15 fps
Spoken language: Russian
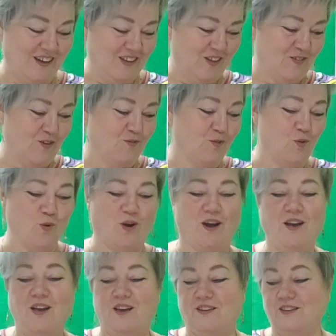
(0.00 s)
этого влога.
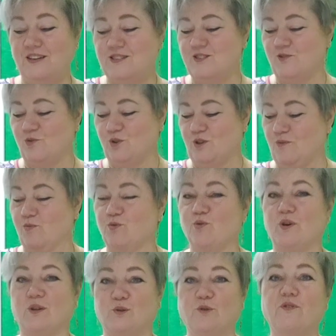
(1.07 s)
Я сегодня буду
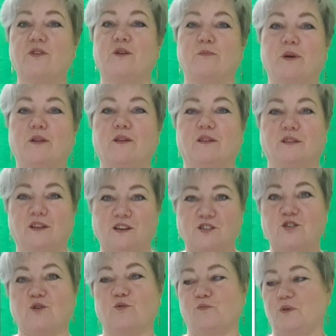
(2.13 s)
готовить, ребята,
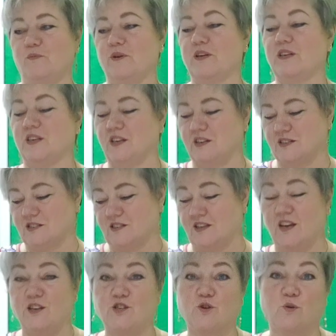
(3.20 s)
наши любимые кексы.
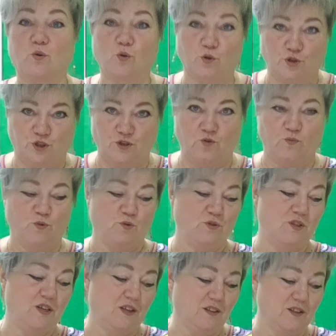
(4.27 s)
Я их очень люблю
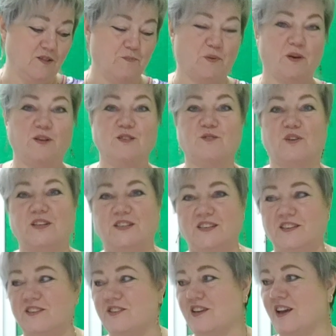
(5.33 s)
делать,
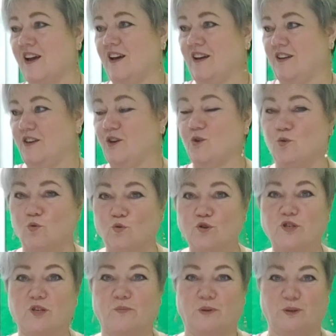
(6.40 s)
производить и
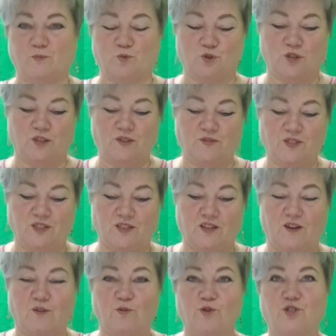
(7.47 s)
кушать, потому что они
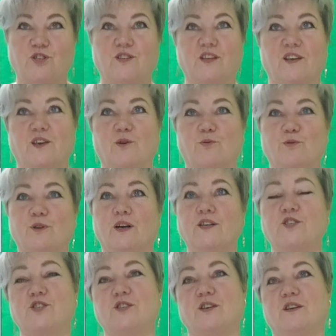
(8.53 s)
всегда очень такие
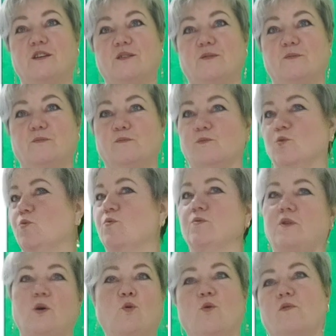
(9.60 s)
удачные. Ну,
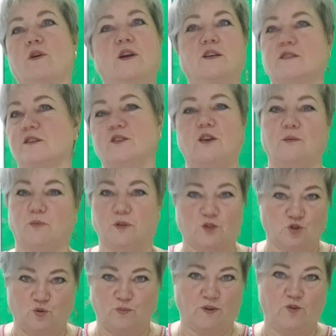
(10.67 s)
такого раза не было,
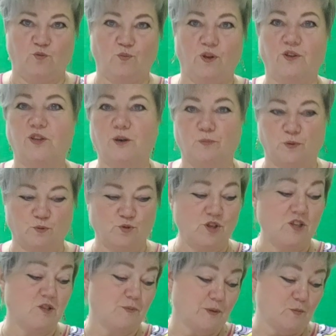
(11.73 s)
чтобы они у меня не
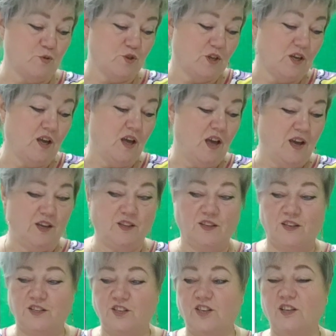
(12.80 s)
получились, потому что
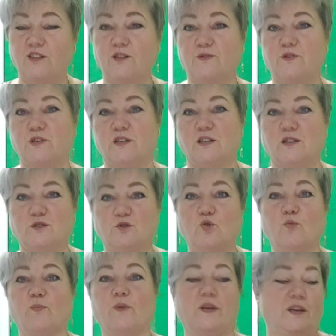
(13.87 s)
ингредиенты все
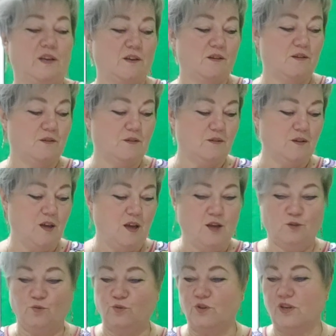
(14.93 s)
доступные, э,
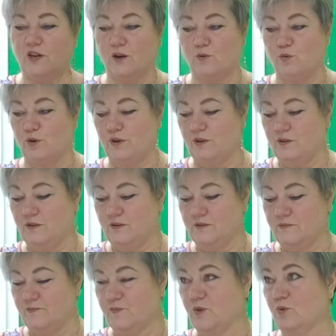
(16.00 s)
тут никакой, э,
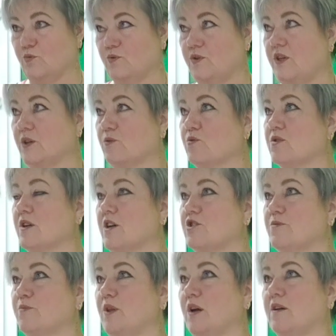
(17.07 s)
ну, нету,
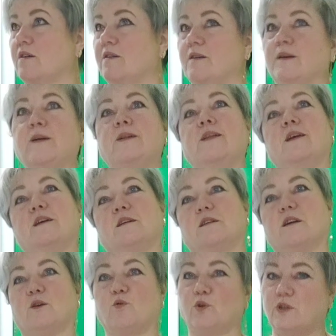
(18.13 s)
скажем так, э,
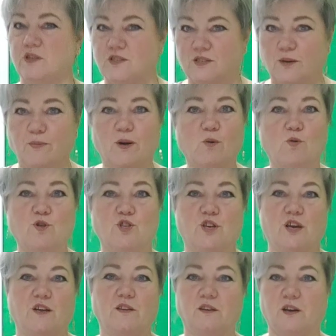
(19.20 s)
какой-то заморочки,
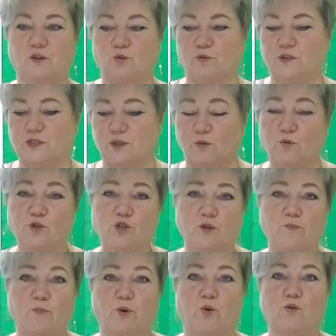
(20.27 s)
они готовятся
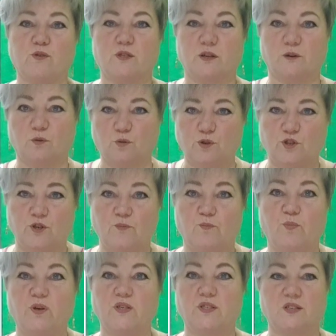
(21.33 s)
очень просто, очень
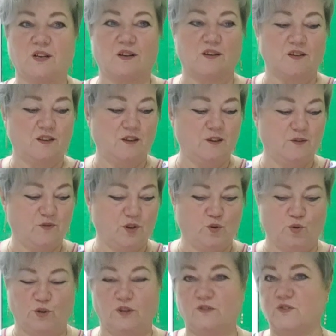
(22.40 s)
быстро и
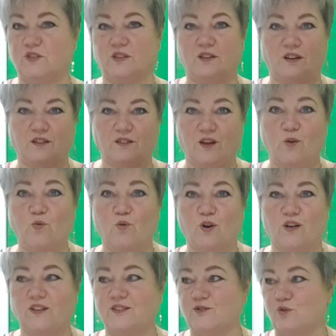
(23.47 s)
выходят всегда на
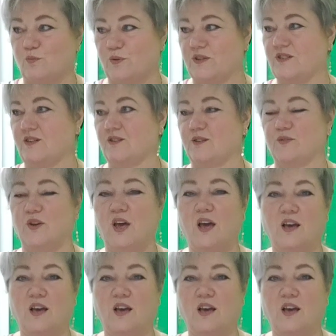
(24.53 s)
ура на 100%